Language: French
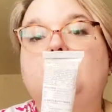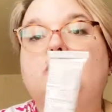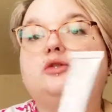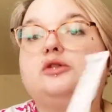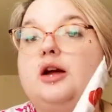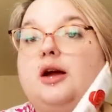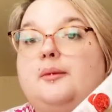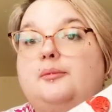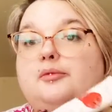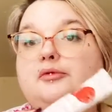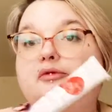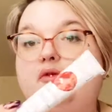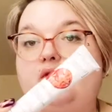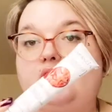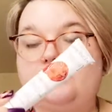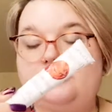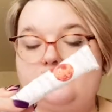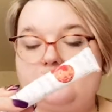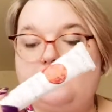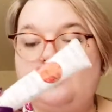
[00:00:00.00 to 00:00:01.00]
top,
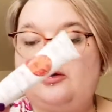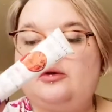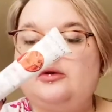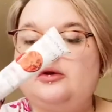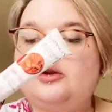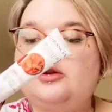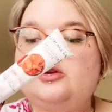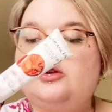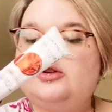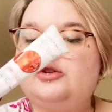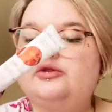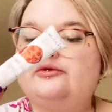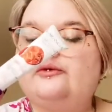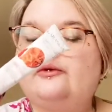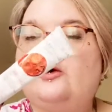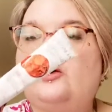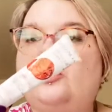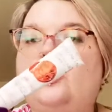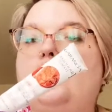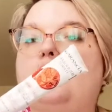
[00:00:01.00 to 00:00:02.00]
franchement. Je vous
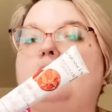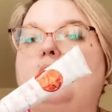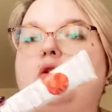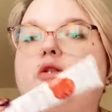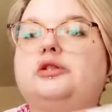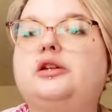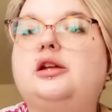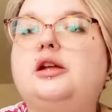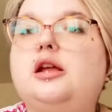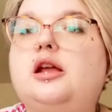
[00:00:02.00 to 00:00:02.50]
recommande.